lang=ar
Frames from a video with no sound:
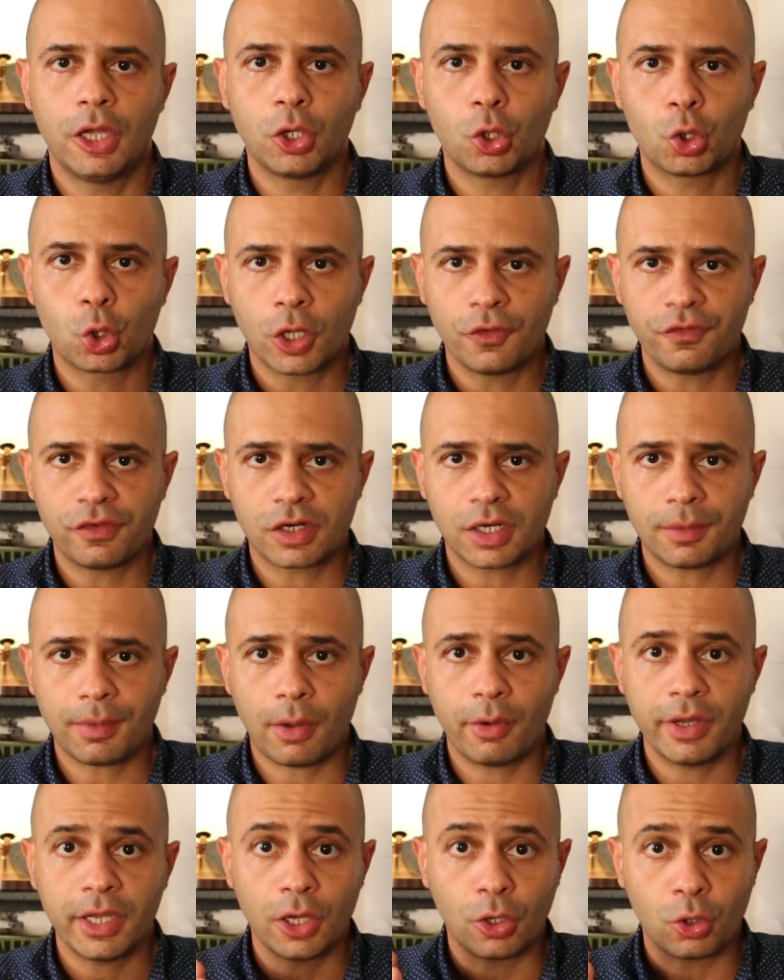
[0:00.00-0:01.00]
الخرافه
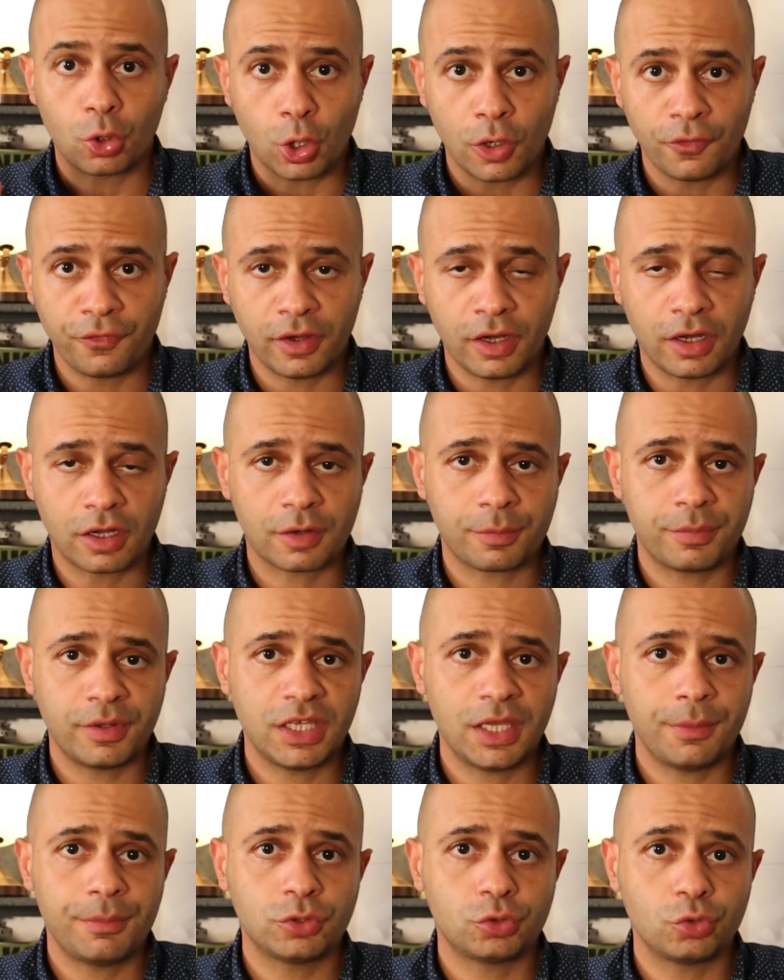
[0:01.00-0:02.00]
الرابعه وهي خرافه
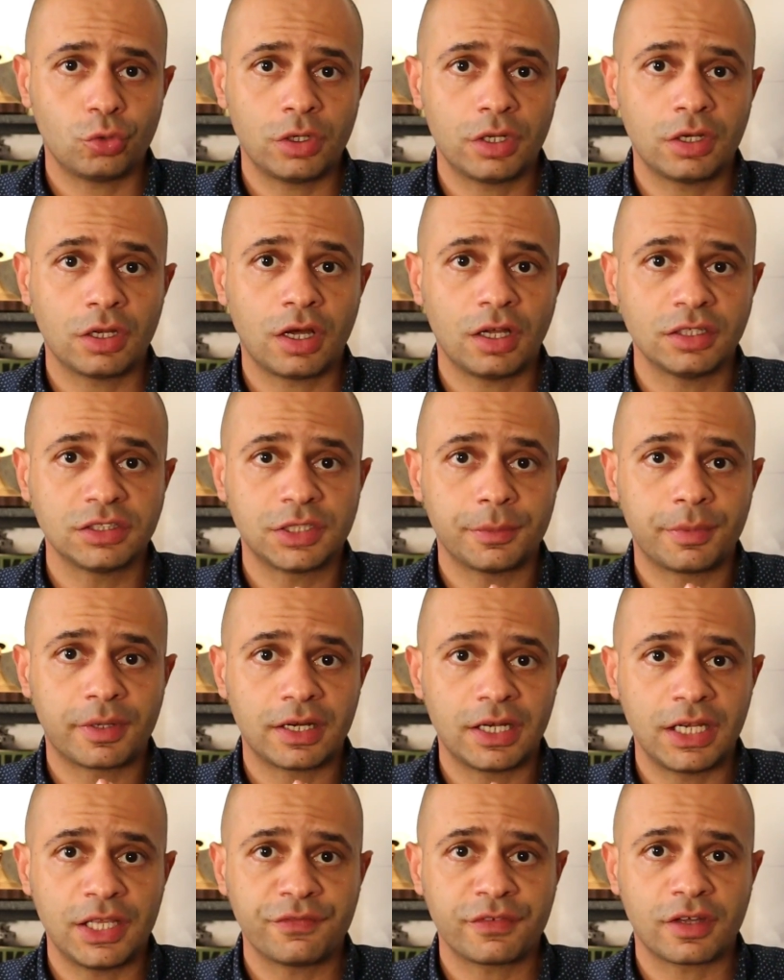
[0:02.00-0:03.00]
غربيه بتقول ان خط
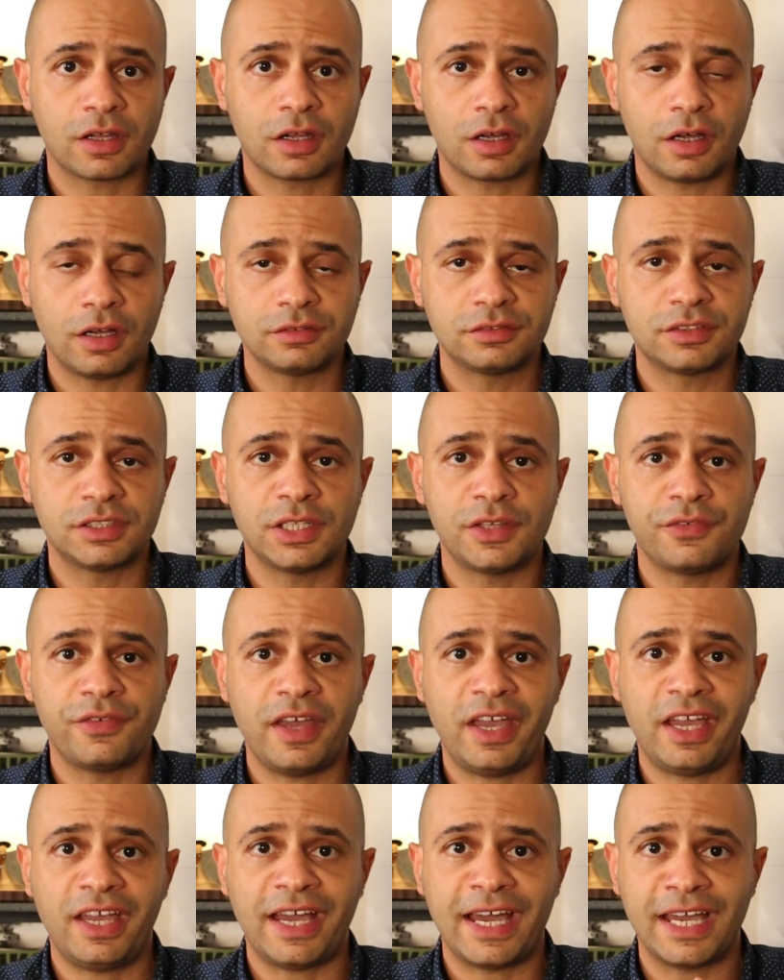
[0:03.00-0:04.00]
بارليف كان خط
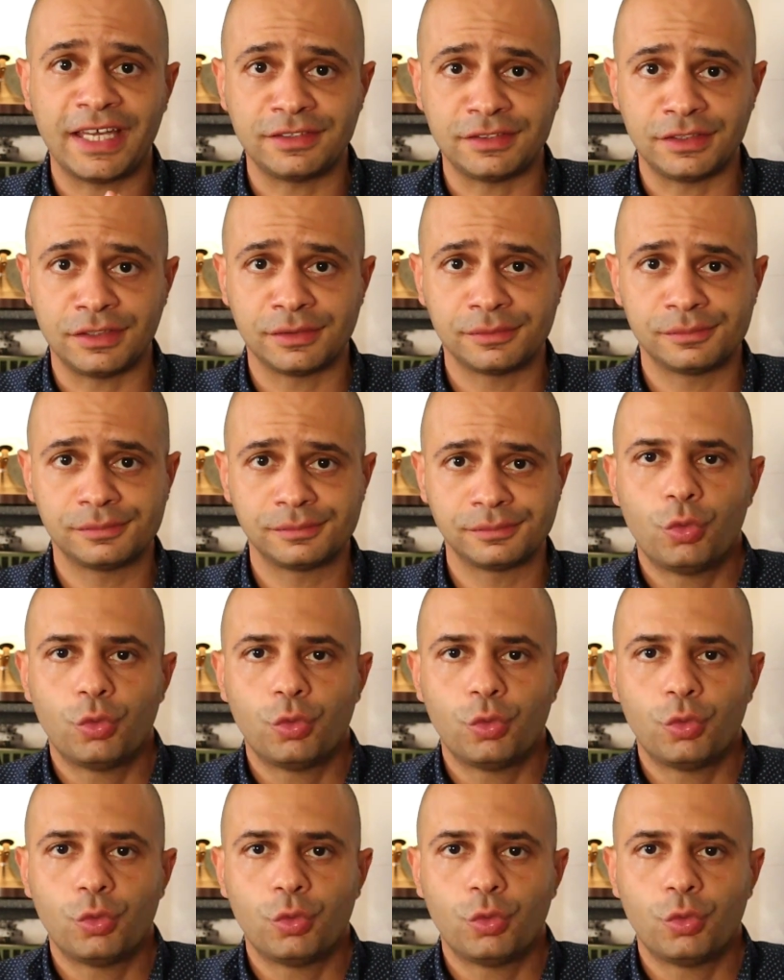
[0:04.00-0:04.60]
دفاعي عادي